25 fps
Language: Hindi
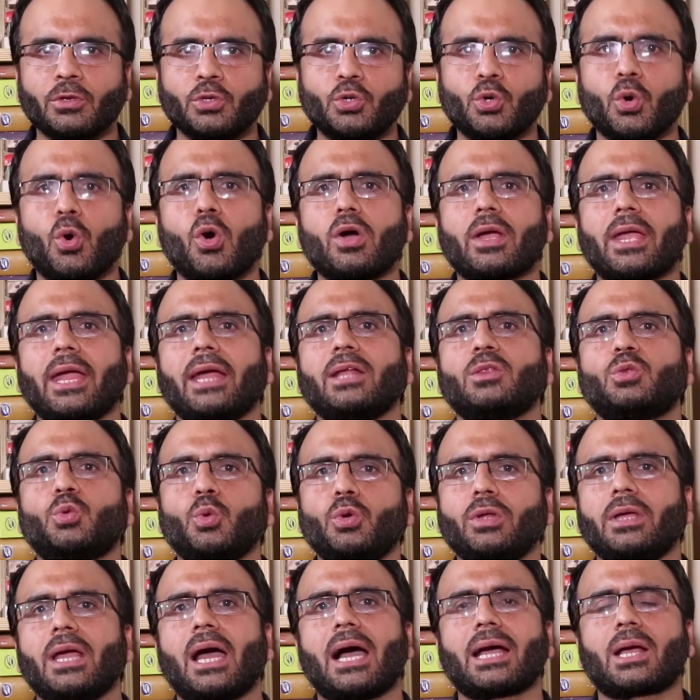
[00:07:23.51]
जो कि
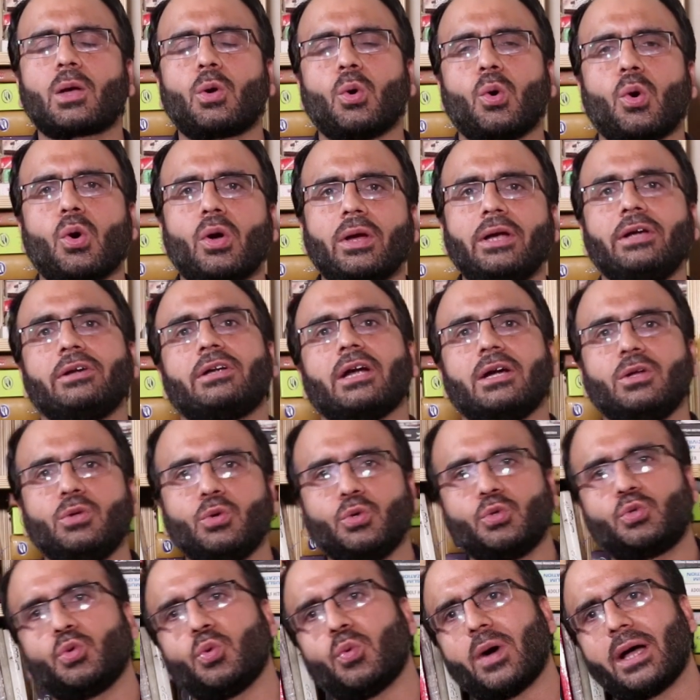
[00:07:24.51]
दुनिया को
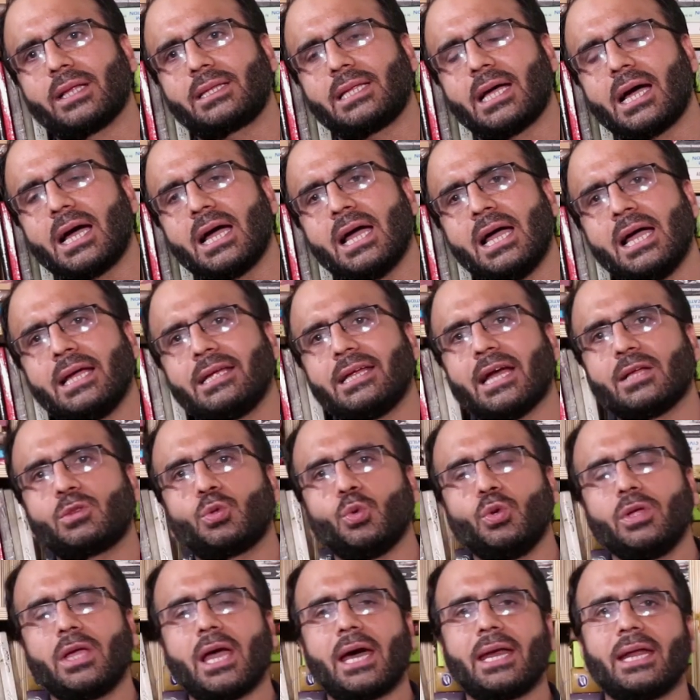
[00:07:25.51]
इंट्रोड्यूस हुआ था या
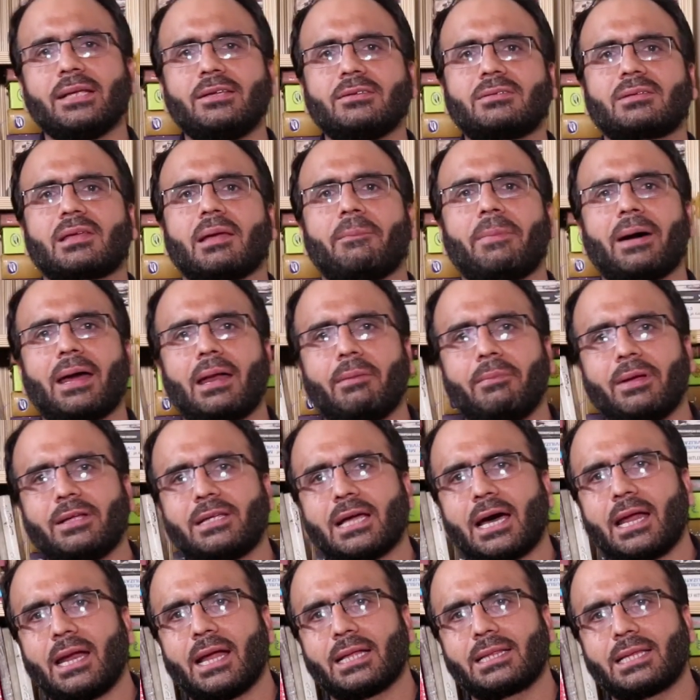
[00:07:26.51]
दुनिया ने जिसके बारे में
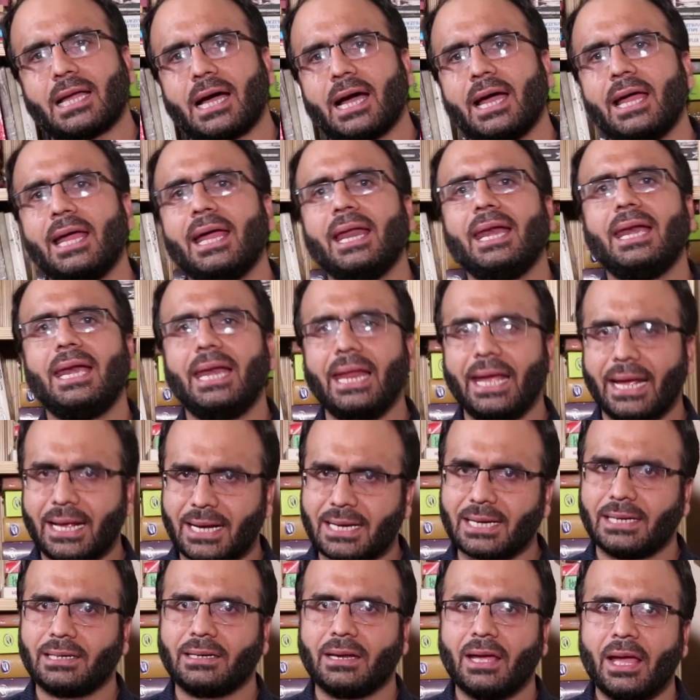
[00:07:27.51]
जाना था
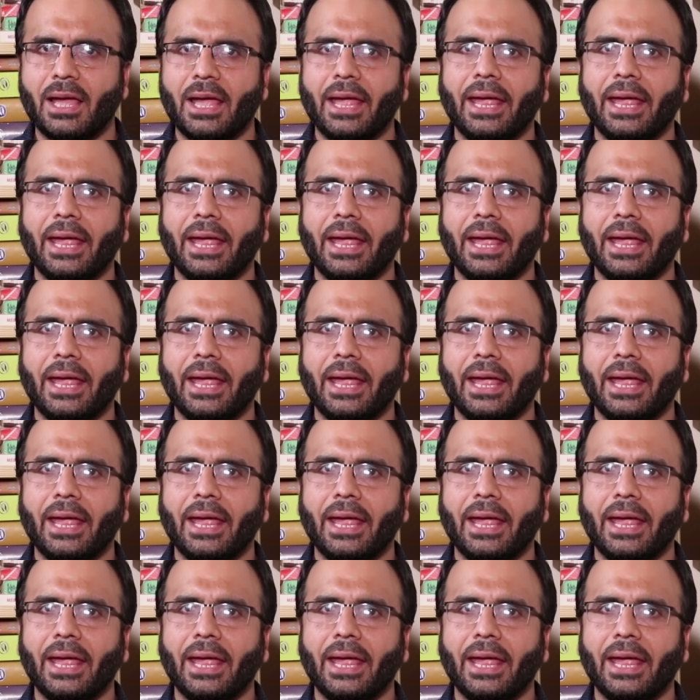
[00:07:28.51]
लेकिन